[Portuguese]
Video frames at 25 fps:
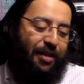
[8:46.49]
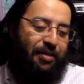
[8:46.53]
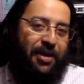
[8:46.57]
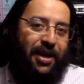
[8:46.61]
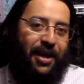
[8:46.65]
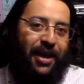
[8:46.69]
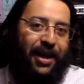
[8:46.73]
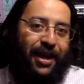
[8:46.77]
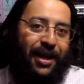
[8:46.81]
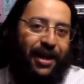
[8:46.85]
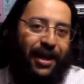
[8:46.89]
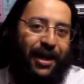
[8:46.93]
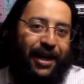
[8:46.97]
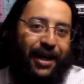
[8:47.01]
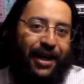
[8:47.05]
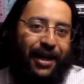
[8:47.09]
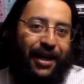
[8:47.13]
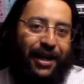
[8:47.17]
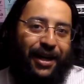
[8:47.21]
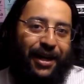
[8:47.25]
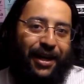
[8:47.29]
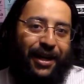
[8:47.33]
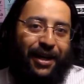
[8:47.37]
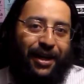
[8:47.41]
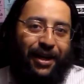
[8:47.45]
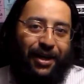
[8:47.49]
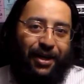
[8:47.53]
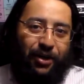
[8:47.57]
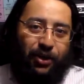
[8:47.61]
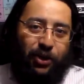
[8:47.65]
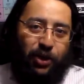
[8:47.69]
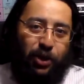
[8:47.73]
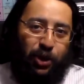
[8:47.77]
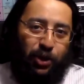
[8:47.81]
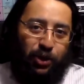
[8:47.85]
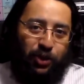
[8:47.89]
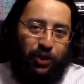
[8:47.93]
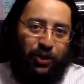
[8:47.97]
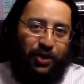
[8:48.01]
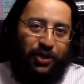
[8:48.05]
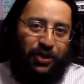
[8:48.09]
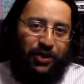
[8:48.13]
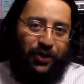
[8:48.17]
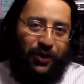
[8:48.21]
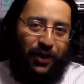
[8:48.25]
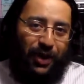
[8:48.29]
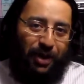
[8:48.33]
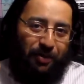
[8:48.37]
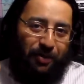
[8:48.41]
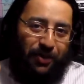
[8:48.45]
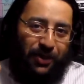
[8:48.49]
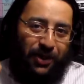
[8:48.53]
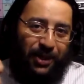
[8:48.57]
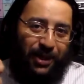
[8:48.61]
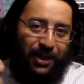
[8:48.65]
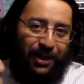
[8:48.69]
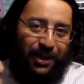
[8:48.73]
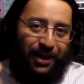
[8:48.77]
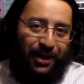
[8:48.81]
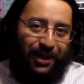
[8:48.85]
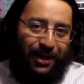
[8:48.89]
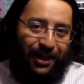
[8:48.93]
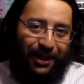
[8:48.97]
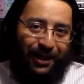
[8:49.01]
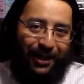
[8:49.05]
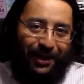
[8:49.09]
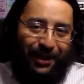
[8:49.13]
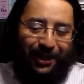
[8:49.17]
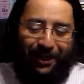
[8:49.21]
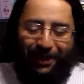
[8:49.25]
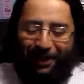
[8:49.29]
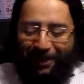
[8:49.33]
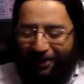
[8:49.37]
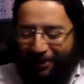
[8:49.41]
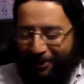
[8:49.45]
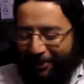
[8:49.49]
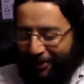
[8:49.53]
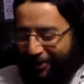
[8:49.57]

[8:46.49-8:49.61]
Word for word: é a minha alegria. Donald Trump, hã?